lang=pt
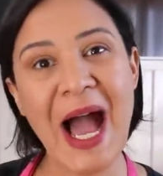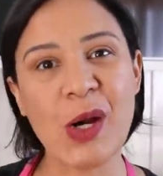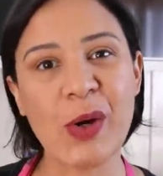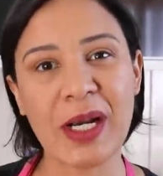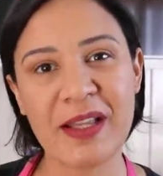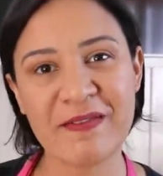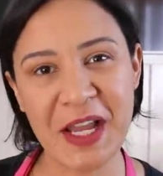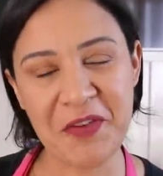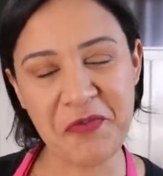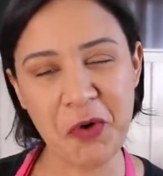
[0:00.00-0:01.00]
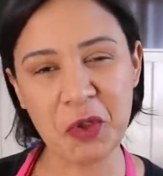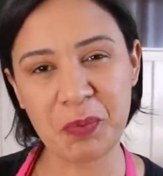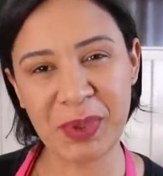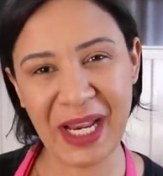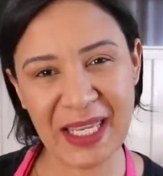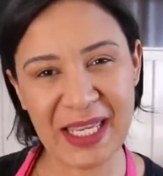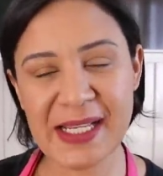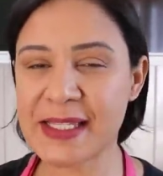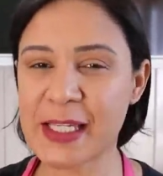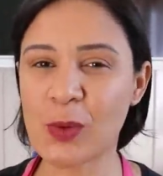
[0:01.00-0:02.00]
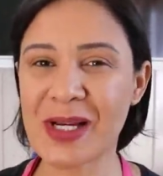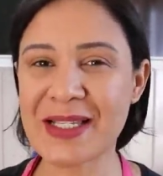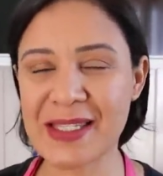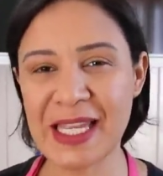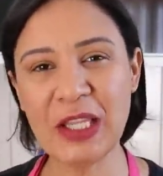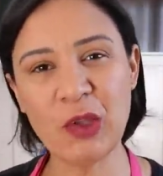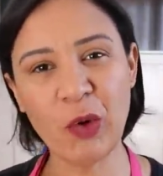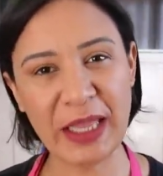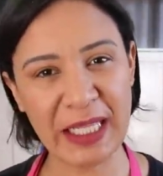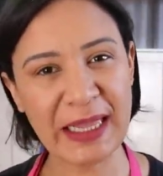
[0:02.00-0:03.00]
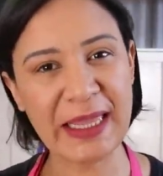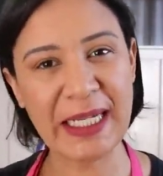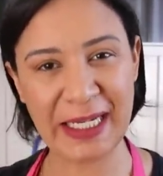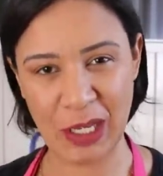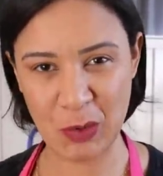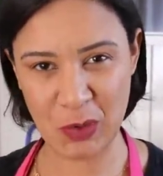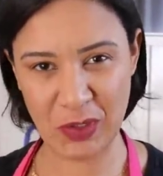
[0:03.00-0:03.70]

Agora levar em forno pré-aquecido a 180 graus,